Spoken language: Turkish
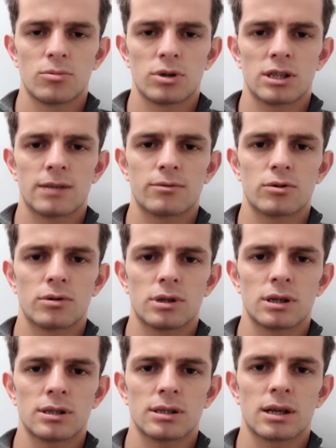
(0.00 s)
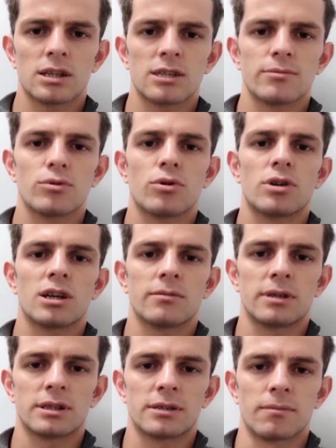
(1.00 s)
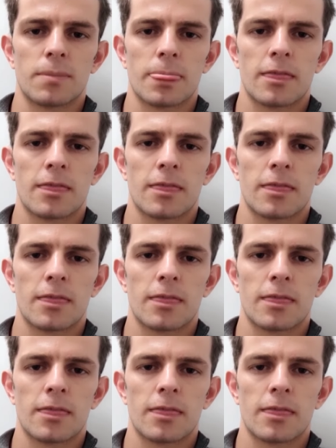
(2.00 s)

Buna tepki olarak sadece bir kornaya bastım.